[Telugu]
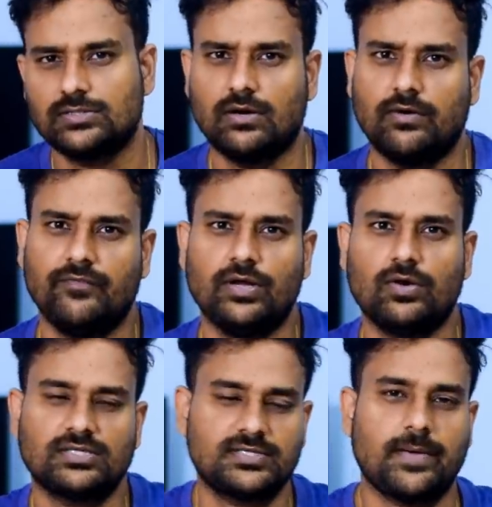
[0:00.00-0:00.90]
సో వీళ్ళు
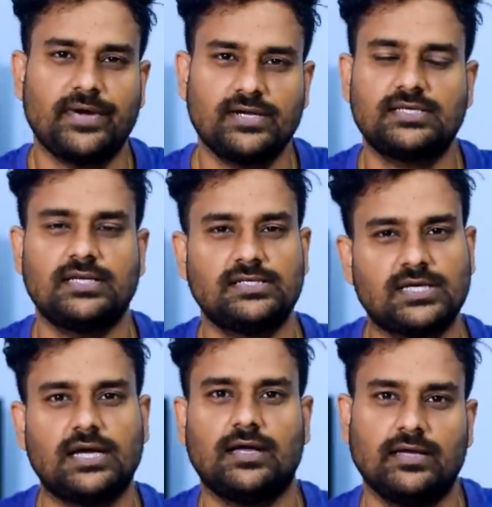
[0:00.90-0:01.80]
ఒక సపరేట్
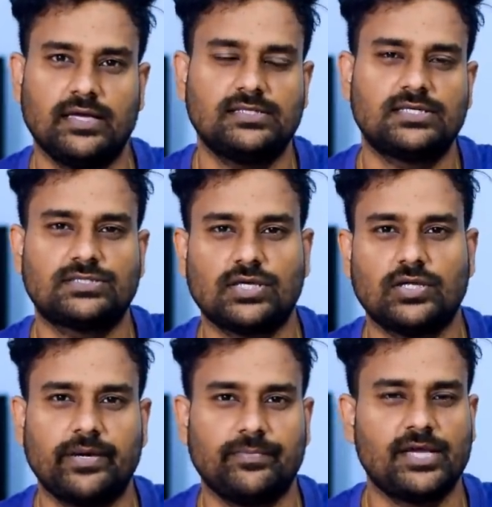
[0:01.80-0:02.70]
సిరీస్గా ఈ సిక్స్
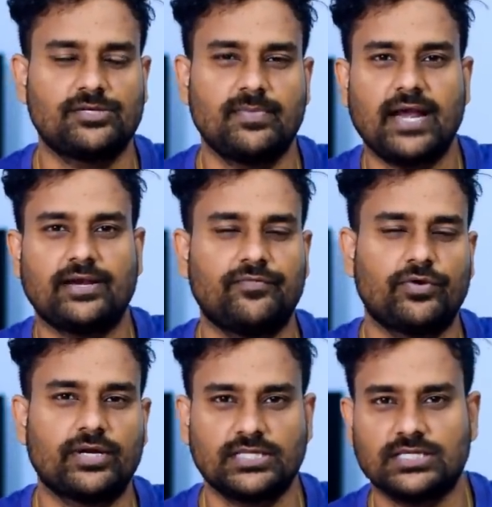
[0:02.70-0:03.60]
థౌసండ్ ఎంఏహెచ్ బ్యాటరీ
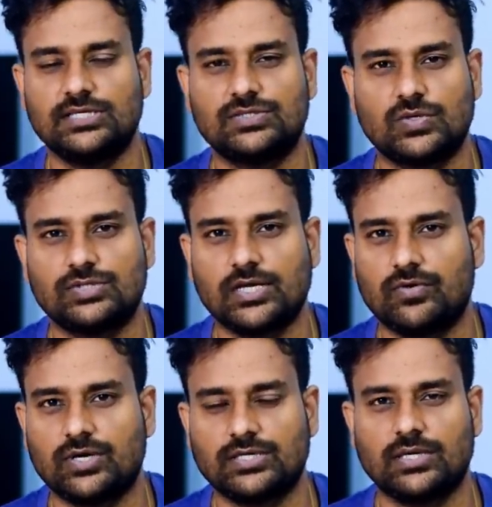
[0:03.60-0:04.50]
ఫోన్ అయితే తీసుకొచ్చే
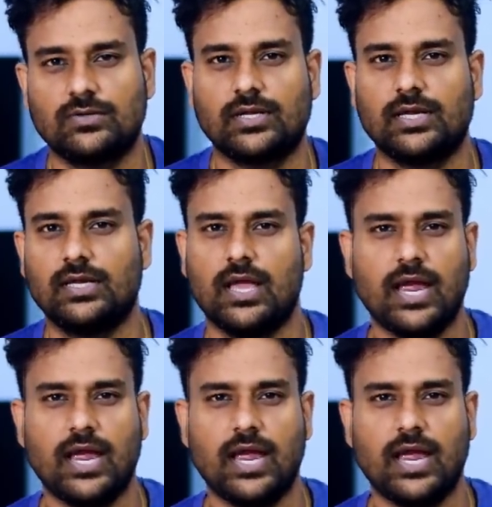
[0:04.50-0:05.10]
అవకాశాలు ఉన్నాయి